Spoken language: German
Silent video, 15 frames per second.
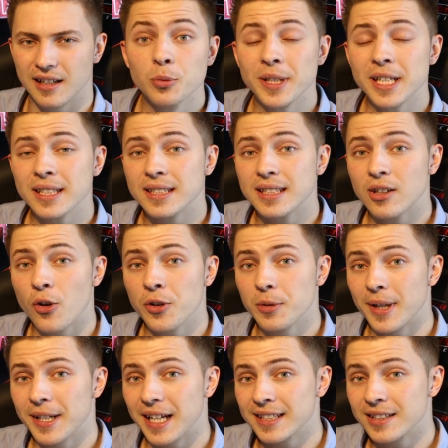Zumindest konnte
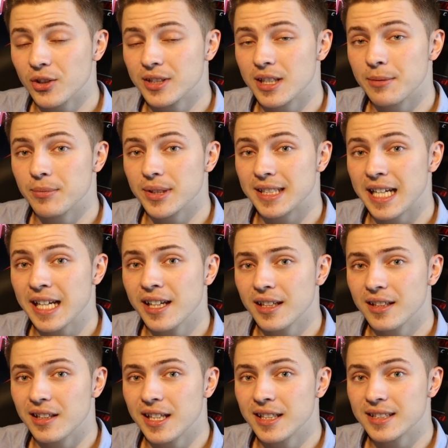man das aus den
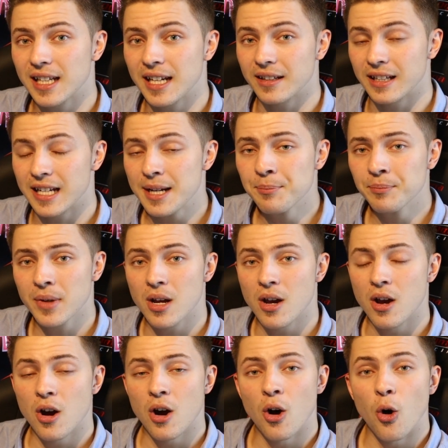bisherigen Leaks entnehmen.
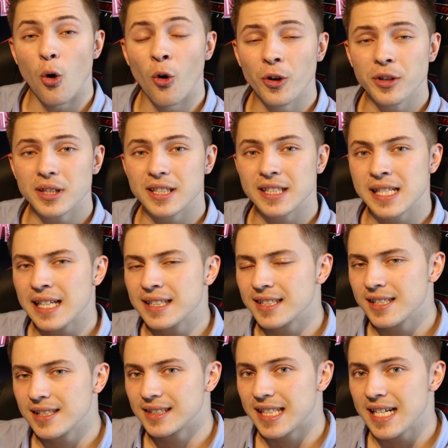Und
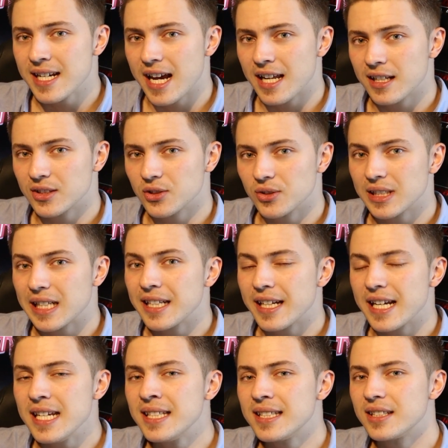jetzt einen 10-Kerner zu
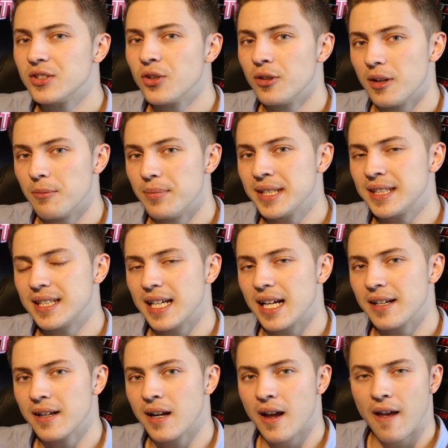sehen, ist so ein
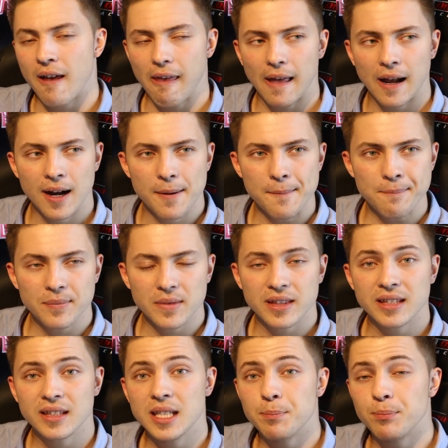bisschen
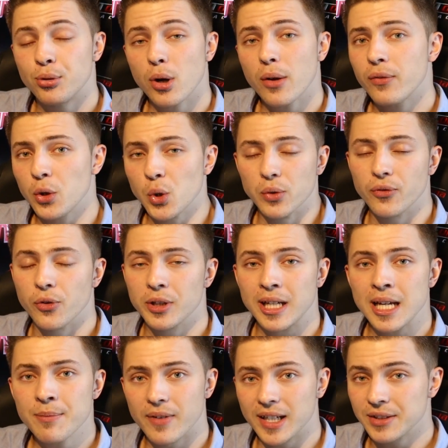ähm, die Preview von
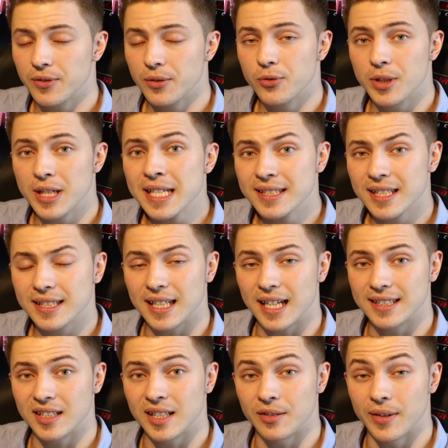dem, was wir für nächstes
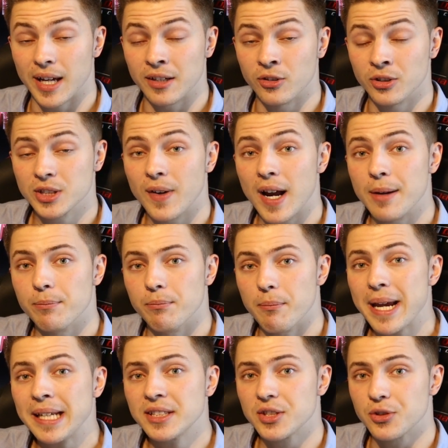Jahr sehen werden, und zwar im
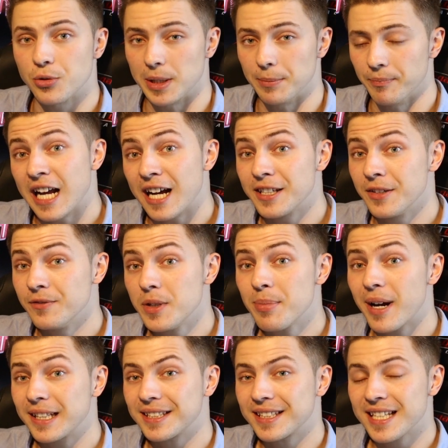Mainstream. Ja, denn wie
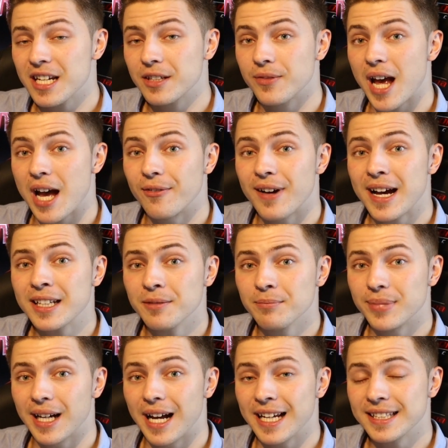bereits gesagt, wir
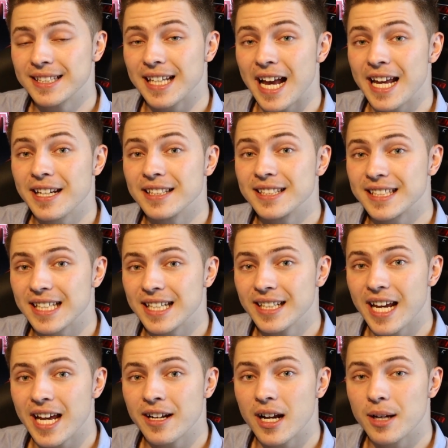erwarten bereits einen
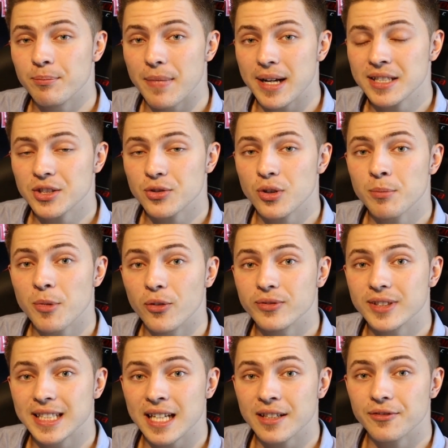10-Kerner im Mainstream
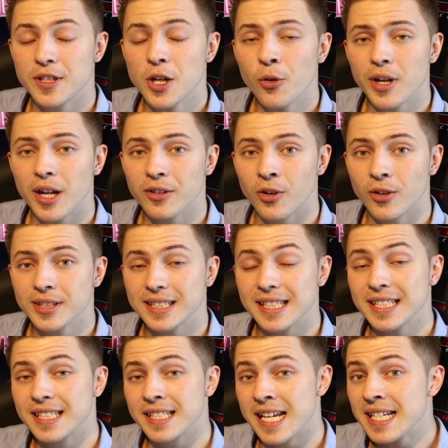auf
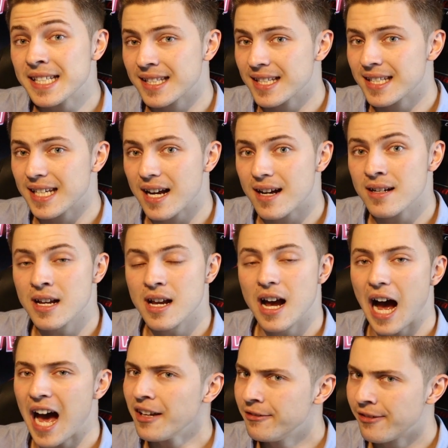Z490 nächstes Jahr,
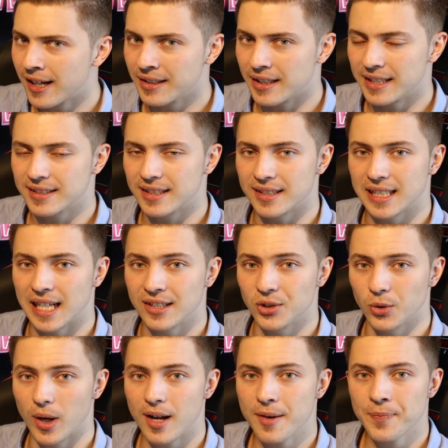Anfang nächstes Jahr
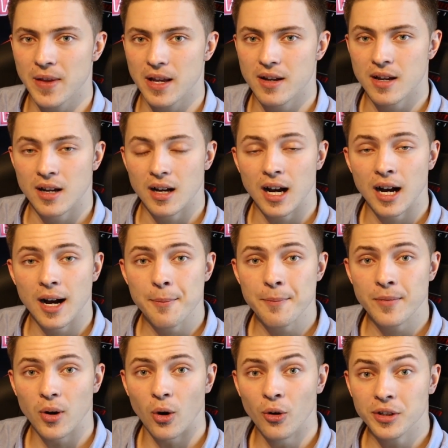sogar.
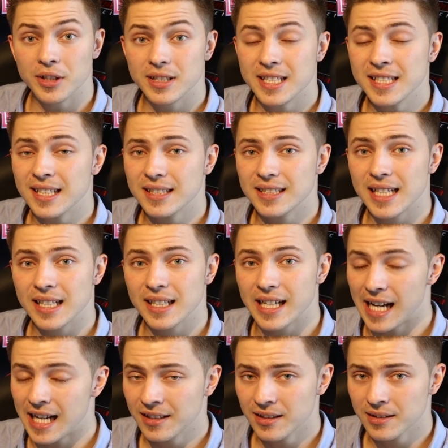Ähm, und diese 10
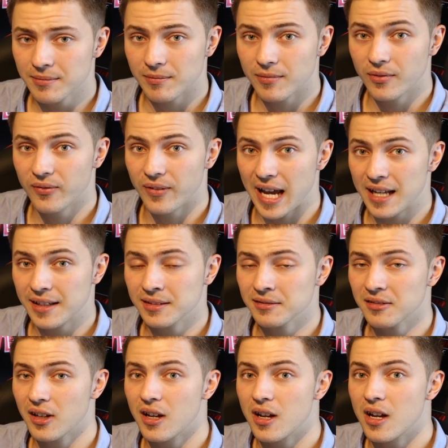Kerne
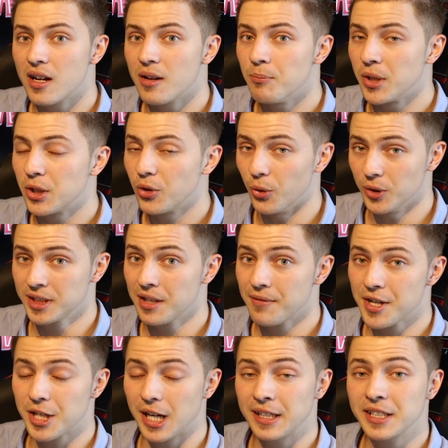werden mit größter
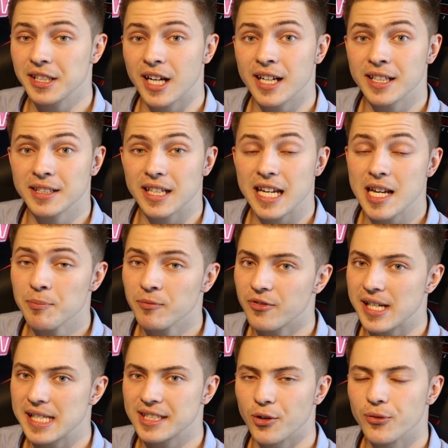Wahrscheinlichkeit
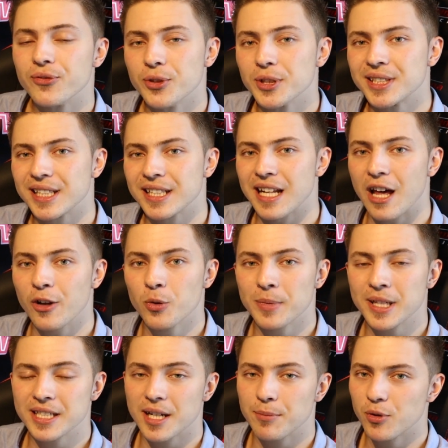ebenfalls auf 14
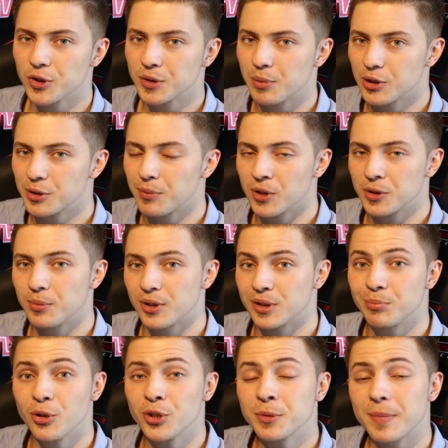Nanometer plus plus plus
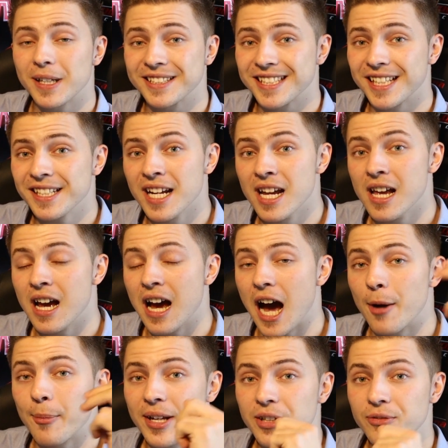plus plus basieren,
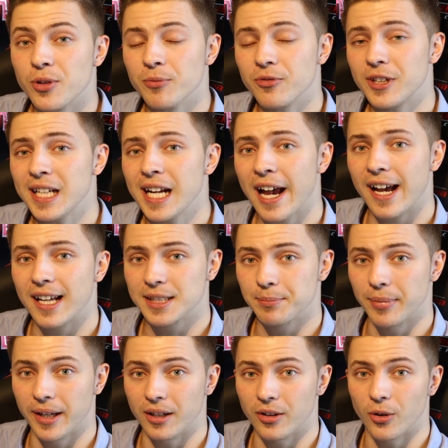aber die 5 Gigahertz
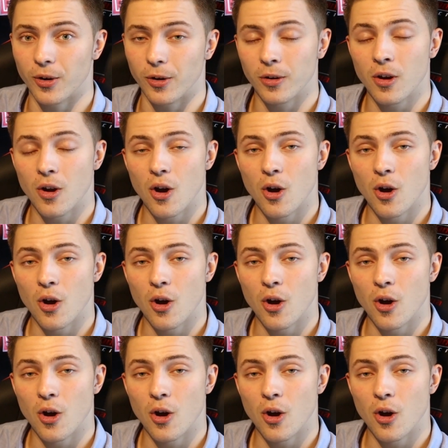bringen können.